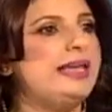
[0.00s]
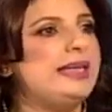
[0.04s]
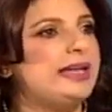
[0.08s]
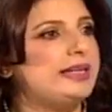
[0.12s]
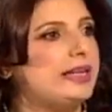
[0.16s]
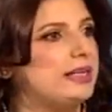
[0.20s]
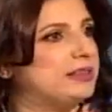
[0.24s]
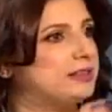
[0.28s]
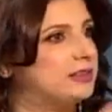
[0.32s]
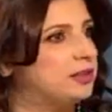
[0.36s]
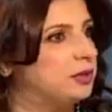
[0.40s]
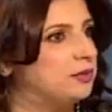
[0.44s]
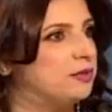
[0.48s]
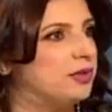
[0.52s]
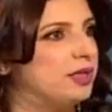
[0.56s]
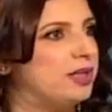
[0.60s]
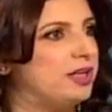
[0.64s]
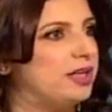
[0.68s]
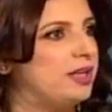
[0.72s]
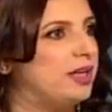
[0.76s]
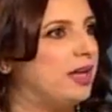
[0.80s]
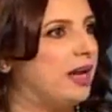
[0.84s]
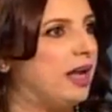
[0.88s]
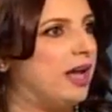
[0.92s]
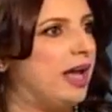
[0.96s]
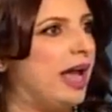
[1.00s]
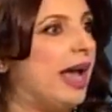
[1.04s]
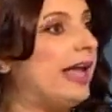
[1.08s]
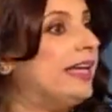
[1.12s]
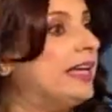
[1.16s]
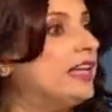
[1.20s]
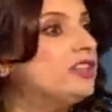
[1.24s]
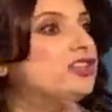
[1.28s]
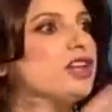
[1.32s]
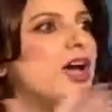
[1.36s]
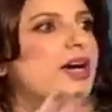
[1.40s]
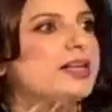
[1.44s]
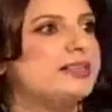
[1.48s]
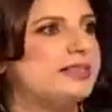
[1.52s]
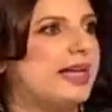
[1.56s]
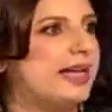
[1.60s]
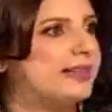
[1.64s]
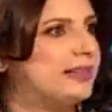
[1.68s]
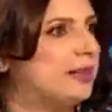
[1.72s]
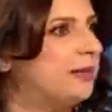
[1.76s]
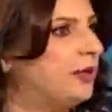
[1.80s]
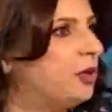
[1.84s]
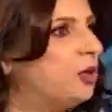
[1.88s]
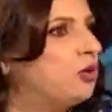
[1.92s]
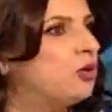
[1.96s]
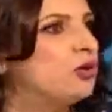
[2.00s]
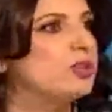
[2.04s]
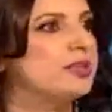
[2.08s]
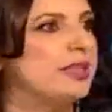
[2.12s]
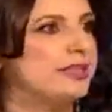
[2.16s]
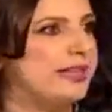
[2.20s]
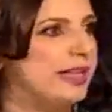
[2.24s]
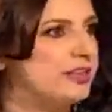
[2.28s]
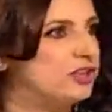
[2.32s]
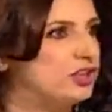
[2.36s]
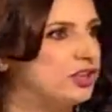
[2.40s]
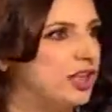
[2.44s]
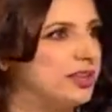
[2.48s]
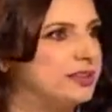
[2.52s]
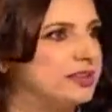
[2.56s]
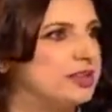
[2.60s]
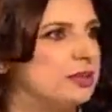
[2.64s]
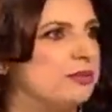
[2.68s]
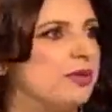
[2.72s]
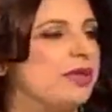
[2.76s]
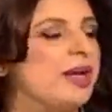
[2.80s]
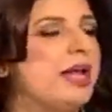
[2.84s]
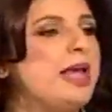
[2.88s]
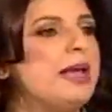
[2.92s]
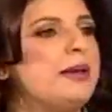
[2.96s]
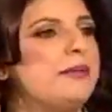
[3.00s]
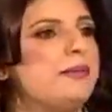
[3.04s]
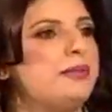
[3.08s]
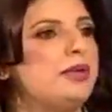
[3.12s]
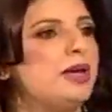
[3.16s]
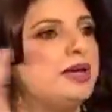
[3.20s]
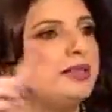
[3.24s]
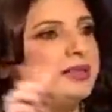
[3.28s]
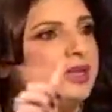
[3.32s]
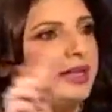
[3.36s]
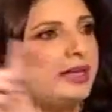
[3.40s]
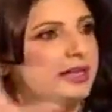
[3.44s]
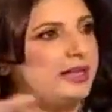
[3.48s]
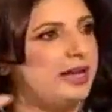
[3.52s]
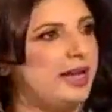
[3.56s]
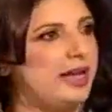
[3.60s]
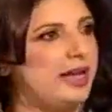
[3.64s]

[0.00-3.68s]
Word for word: اي كاستمر اي شخص حتى ما يكون كونتاكت كاستمر بيقدر